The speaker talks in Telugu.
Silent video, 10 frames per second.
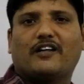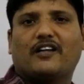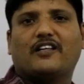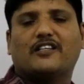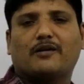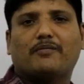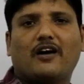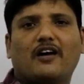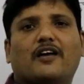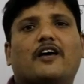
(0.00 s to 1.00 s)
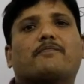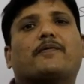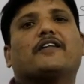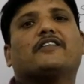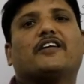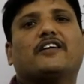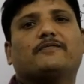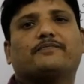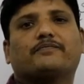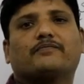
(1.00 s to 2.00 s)
కలిగిన దేశంగా ఏర్పడింది
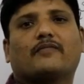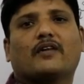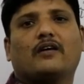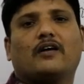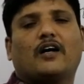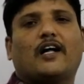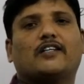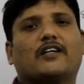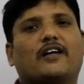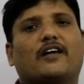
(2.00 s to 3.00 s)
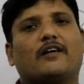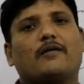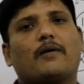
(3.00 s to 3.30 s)
అందుకనే